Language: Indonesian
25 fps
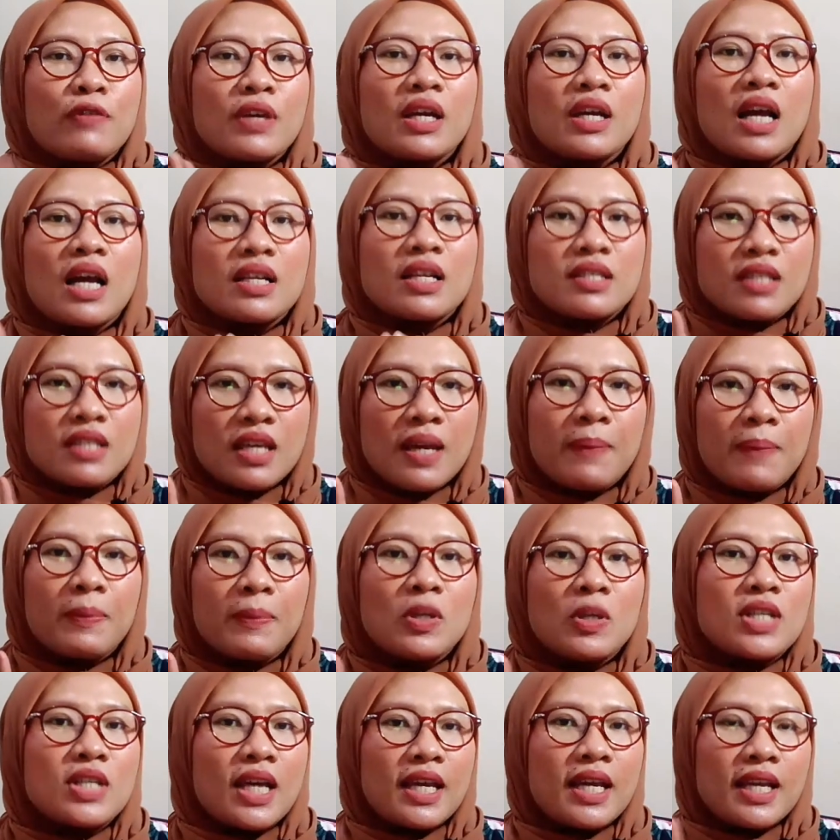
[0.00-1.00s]

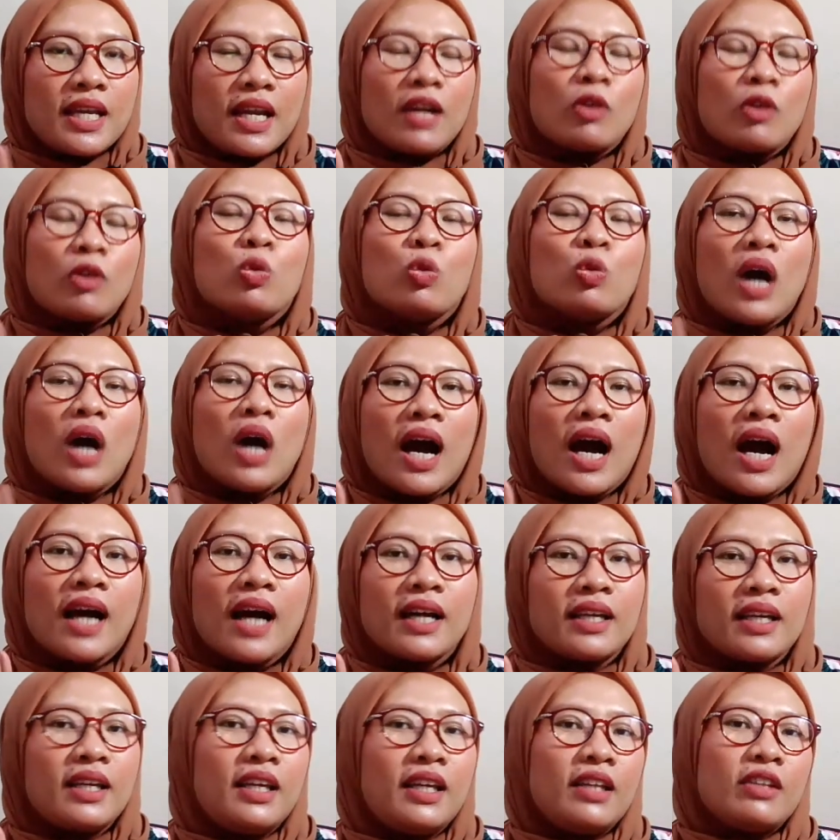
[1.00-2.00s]
verifikasi pencairan
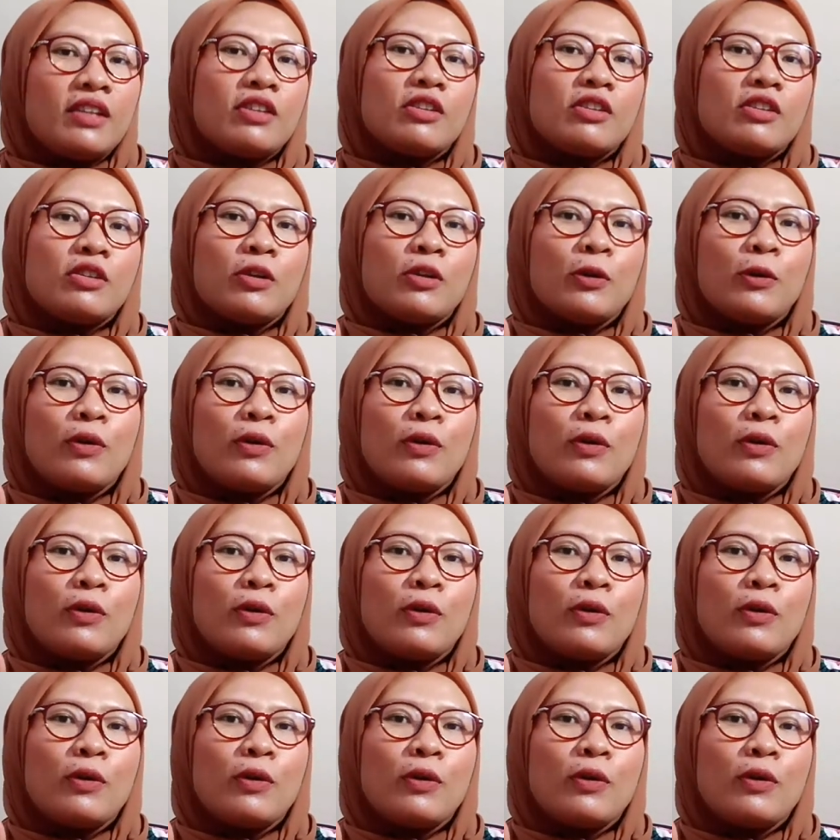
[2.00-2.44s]
uang